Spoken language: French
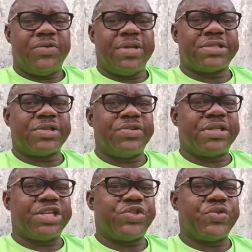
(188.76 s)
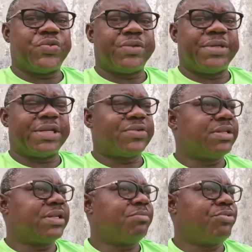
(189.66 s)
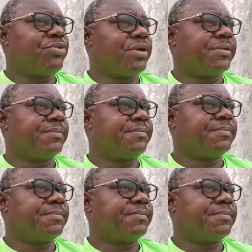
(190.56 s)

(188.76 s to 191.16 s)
une actualité chaude, une actualité bruyante.